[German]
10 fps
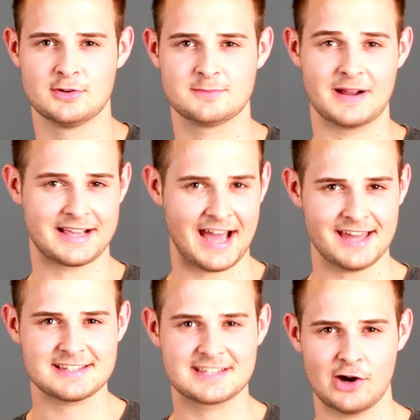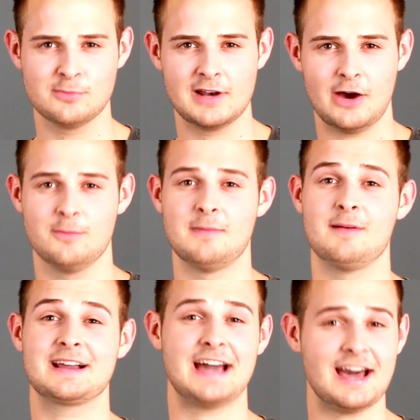und man kann es kaum glauben,
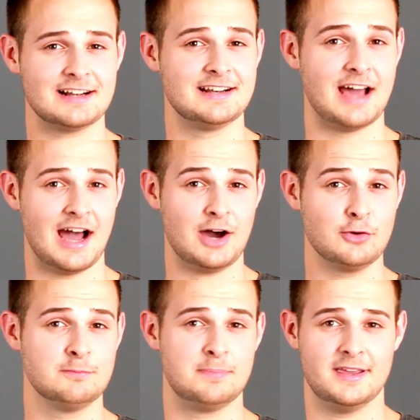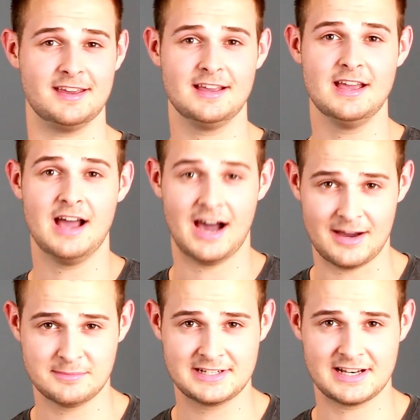aber Kacheln A und B
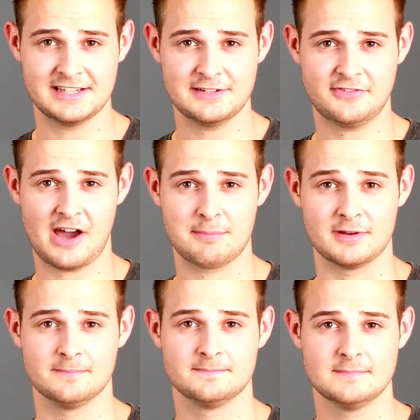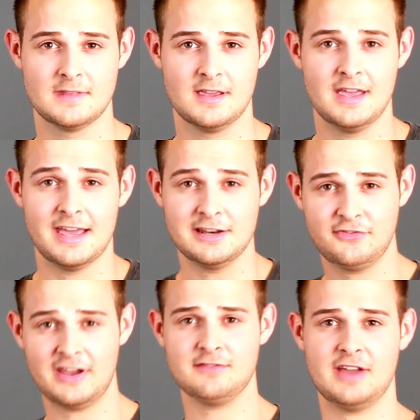haben die gleiche Farbe
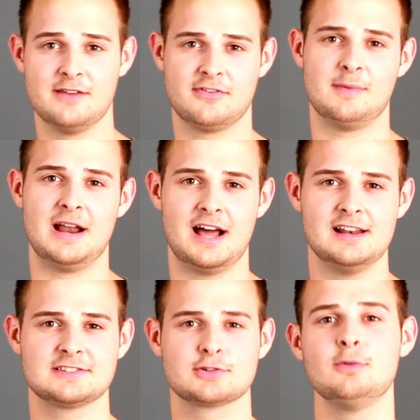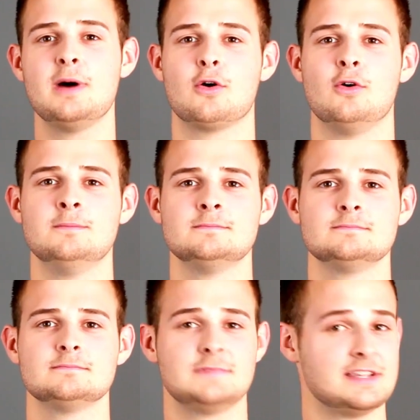entfernen wir einfach mal alles drumherum,
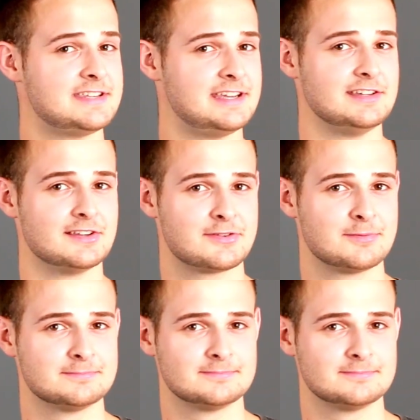dann seht ihr es.